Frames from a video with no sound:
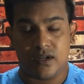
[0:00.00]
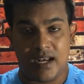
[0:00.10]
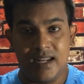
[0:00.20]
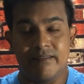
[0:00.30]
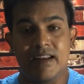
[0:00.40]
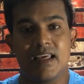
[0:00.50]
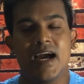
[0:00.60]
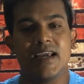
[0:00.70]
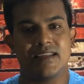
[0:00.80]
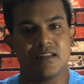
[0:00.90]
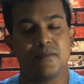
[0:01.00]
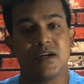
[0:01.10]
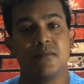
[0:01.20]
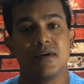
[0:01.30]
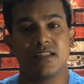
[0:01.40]
நல்ல வேலையாக இந்த
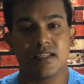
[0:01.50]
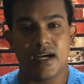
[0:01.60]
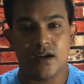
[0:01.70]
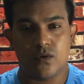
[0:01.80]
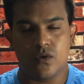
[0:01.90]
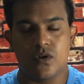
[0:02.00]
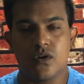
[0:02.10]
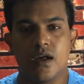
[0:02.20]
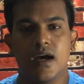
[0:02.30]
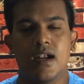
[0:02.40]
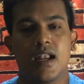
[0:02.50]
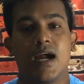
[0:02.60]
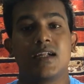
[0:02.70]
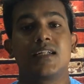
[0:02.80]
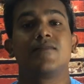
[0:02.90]
படம் பார்த்திங்கன்னா கொரோனா
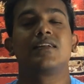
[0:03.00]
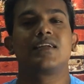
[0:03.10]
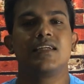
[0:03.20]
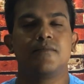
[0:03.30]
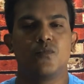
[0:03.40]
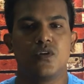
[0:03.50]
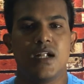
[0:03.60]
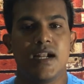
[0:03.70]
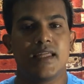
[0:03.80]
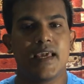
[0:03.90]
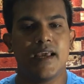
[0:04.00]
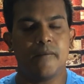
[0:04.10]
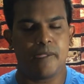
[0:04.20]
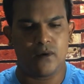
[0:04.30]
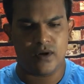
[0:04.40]
லாக்டவுனுக்கு முன்னாடியே
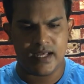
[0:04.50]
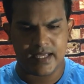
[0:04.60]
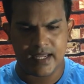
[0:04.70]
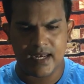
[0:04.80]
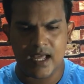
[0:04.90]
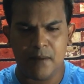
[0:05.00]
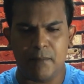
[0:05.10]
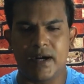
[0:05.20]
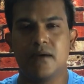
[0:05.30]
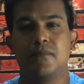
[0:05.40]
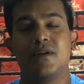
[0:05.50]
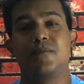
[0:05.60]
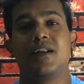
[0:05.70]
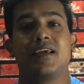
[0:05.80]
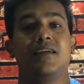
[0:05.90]
இதோட எல்லா
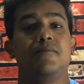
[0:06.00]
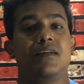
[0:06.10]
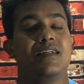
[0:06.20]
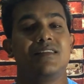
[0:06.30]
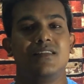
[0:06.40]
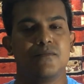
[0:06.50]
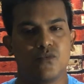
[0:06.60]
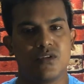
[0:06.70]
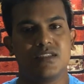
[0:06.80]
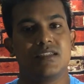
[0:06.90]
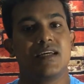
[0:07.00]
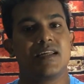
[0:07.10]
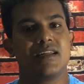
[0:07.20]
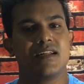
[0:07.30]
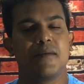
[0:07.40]
படப்பிடிப்புகளையும் எடுத்து
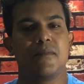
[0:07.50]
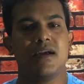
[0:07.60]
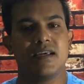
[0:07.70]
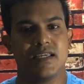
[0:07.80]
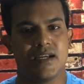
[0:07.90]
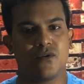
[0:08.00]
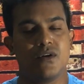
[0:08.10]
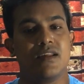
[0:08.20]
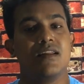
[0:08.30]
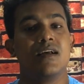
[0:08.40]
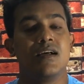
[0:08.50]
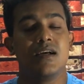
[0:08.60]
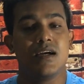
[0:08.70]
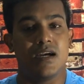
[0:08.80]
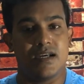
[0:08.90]
முடிச்சிட்டாரு நம்ம இயக்குனர்
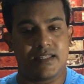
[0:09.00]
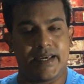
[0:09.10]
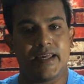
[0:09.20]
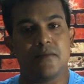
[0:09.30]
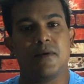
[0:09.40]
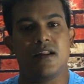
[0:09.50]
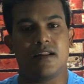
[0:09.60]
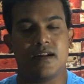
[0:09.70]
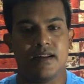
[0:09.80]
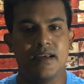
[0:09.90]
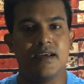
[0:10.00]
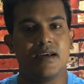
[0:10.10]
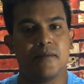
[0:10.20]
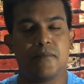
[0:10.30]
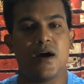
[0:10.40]
தயாரிப்பாளரான
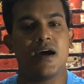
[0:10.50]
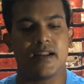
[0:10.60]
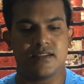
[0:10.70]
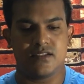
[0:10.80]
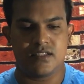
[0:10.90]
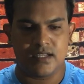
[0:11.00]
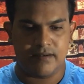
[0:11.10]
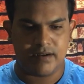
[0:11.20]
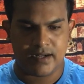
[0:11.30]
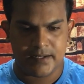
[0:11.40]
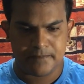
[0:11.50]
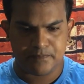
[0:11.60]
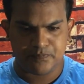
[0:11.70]
பா ரஞ்சித் அவர்கள்